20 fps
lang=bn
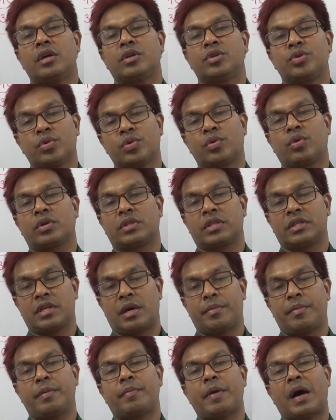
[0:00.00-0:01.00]
শুরু করতে
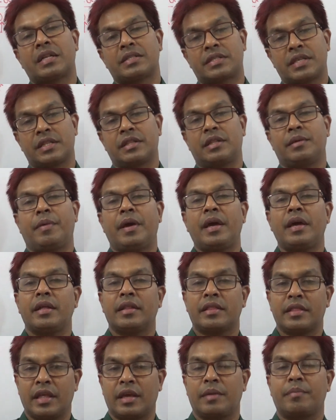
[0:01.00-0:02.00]
যাবে বা আনসার দিবে
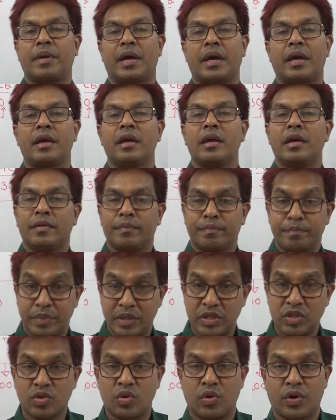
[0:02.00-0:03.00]
দেখবে
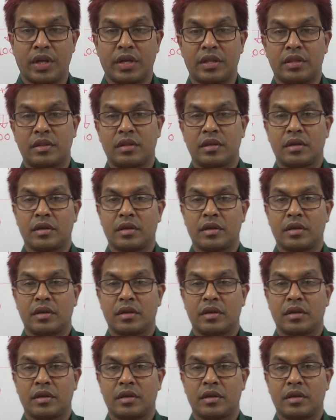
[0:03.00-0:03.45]
বীজগণিত